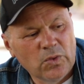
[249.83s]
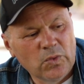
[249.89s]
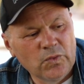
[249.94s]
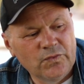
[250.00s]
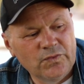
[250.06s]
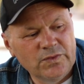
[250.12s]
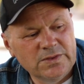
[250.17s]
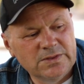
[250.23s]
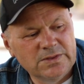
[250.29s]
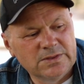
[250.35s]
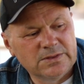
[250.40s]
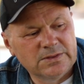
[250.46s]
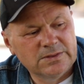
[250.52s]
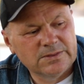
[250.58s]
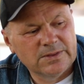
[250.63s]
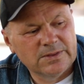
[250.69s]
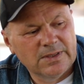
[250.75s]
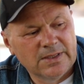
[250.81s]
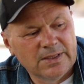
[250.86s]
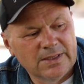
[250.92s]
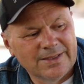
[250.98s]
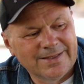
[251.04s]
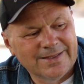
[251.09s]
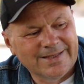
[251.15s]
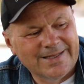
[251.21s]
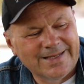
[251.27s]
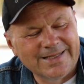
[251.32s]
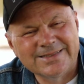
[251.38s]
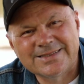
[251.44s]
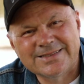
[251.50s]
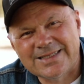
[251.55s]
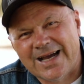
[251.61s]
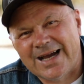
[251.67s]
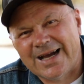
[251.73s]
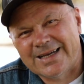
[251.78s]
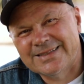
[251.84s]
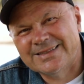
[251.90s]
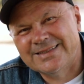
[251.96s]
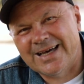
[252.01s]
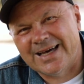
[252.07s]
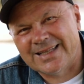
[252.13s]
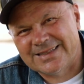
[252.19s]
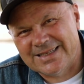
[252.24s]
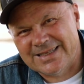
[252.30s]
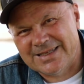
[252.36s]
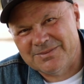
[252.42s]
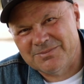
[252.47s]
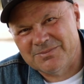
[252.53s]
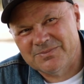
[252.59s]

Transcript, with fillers: увидеть э, Христа ходатая.